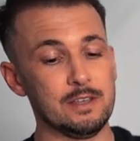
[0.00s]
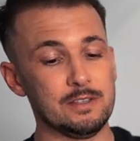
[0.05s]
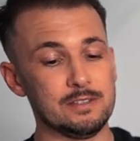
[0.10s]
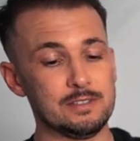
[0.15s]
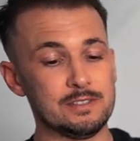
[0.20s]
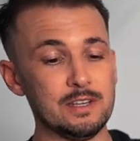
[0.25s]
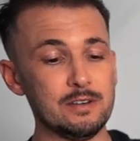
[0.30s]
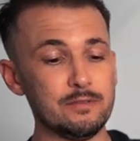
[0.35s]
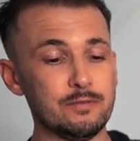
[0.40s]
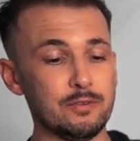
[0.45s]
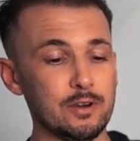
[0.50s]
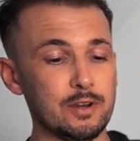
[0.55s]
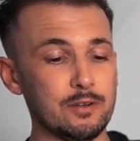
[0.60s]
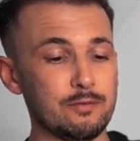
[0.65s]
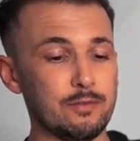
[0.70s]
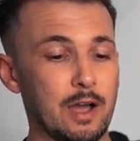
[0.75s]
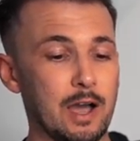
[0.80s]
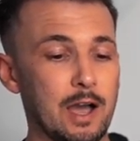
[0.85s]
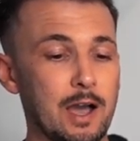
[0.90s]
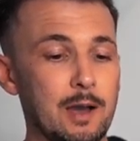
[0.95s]
Sind von der
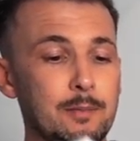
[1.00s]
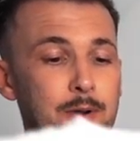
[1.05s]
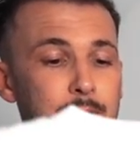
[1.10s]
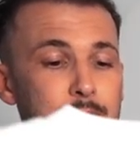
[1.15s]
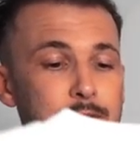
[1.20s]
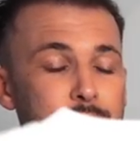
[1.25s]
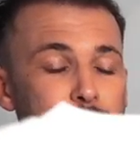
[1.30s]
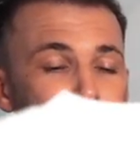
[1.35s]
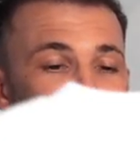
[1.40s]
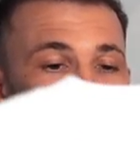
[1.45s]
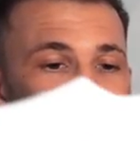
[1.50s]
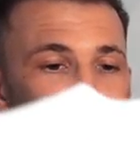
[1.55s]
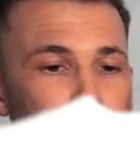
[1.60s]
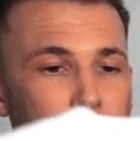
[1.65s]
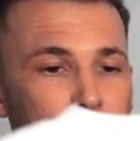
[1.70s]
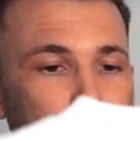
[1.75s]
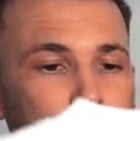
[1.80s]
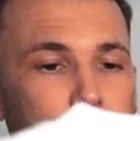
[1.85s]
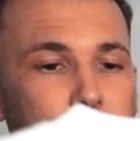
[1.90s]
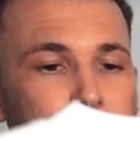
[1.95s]
Verarbeitung
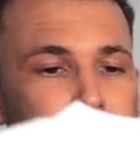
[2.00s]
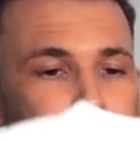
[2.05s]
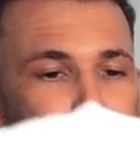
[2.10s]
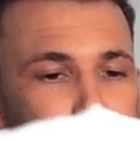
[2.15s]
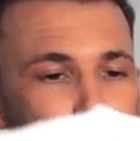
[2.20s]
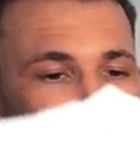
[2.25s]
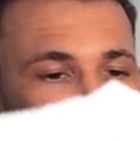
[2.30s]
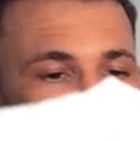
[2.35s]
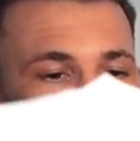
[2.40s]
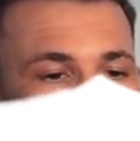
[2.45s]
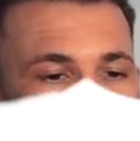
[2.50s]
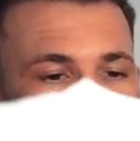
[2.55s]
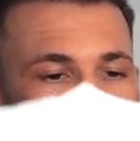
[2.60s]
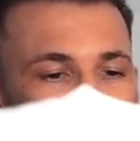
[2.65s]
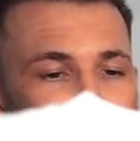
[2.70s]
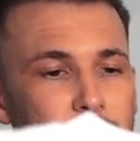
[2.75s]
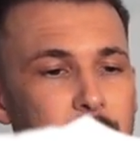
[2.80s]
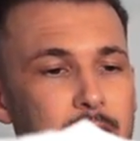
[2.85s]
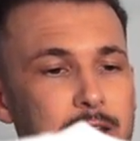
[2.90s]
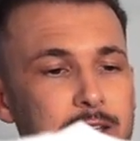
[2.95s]
und äh,
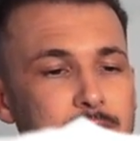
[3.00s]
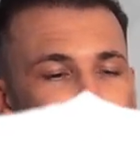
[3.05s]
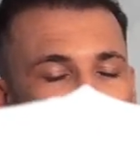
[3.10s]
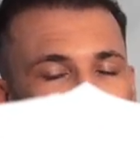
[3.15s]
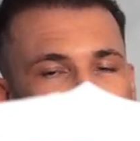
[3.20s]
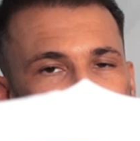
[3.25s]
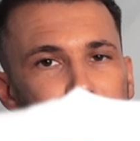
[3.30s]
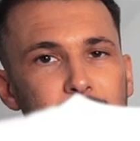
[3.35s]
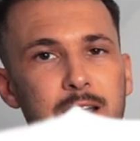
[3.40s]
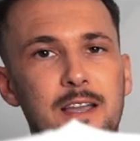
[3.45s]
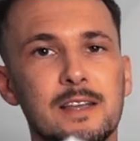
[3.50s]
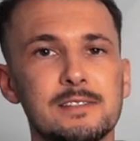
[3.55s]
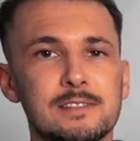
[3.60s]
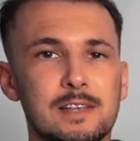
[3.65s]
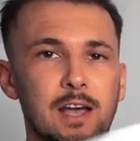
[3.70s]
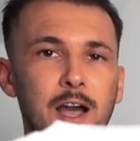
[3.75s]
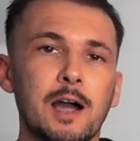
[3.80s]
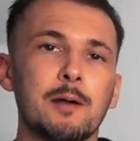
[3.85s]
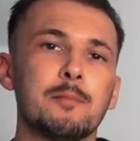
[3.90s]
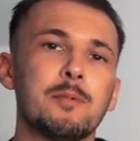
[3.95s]
etc. eigentlich ganz nice,
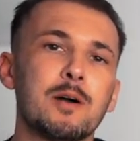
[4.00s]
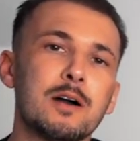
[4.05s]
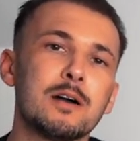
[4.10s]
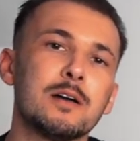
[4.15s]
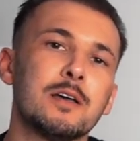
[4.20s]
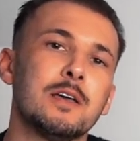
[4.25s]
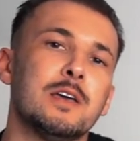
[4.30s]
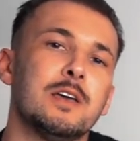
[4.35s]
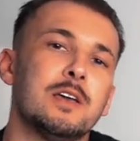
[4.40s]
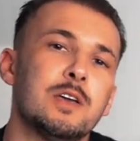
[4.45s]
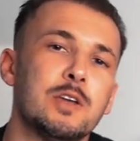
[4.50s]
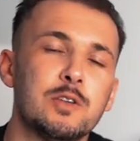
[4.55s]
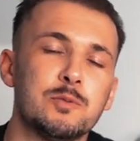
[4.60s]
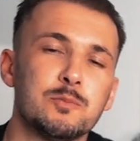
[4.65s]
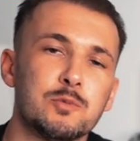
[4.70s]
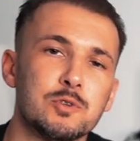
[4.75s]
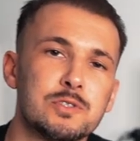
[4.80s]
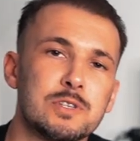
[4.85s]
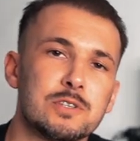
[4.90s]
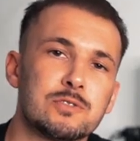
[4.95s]
aber
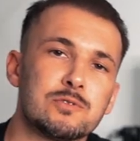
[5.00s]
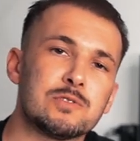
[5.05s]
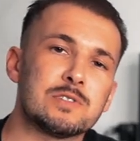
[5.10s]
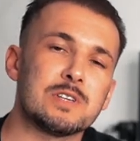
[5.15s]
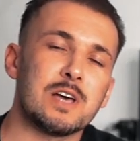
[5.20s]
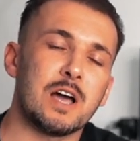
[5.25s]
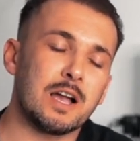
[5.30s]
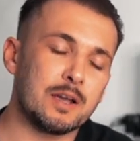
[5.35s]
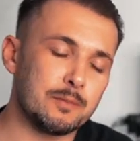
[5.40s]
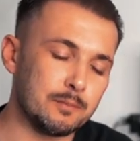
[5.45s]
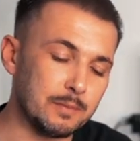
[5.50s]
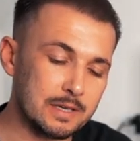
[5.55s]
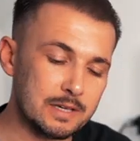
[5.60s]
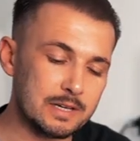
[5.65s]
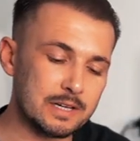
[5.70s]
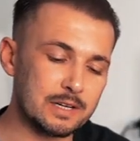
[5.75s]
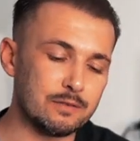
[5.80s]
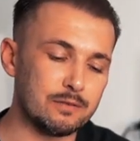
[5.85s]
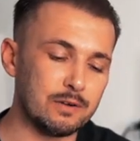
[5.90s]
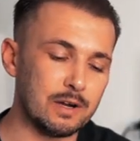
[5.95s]
muss dazu sagen,
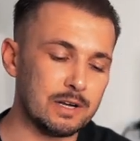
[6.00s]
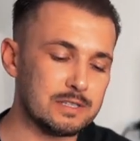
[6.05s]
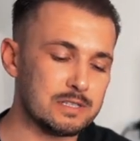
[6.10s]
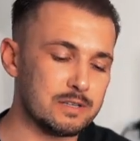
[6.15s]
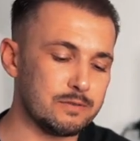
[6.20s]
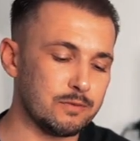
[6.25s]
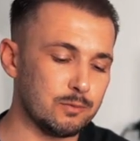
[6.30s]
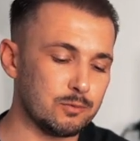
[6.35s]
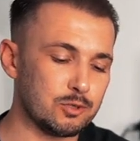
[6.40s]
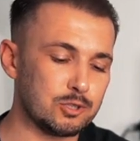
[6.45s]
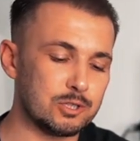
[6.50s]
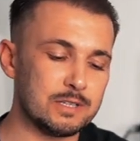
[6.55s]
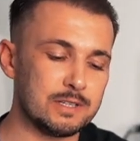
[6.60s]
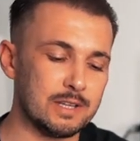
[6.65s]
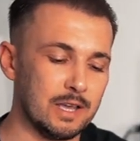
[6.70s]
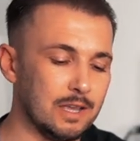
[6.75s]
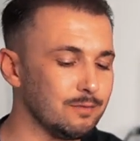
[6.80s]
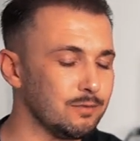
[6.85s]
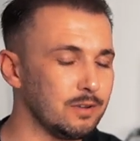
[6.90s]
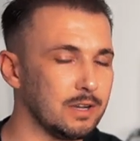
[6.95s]
mir gefallen sie vom Schnitt
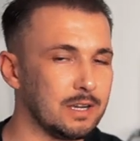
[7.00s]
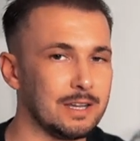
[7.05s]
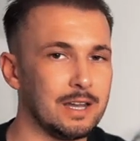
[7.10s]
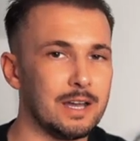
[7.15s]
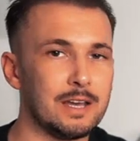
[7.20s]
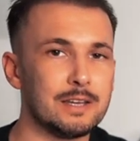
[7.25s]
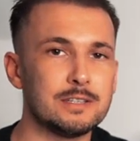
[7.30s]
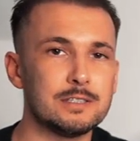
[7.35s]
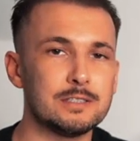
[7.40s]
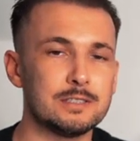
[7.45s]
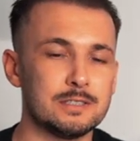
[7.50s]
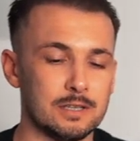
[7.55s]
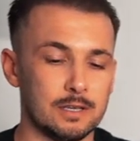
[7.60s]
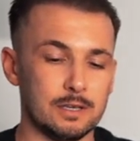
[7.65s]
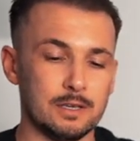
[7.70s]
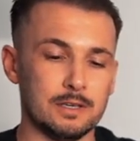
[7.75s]
einfach gar nicht.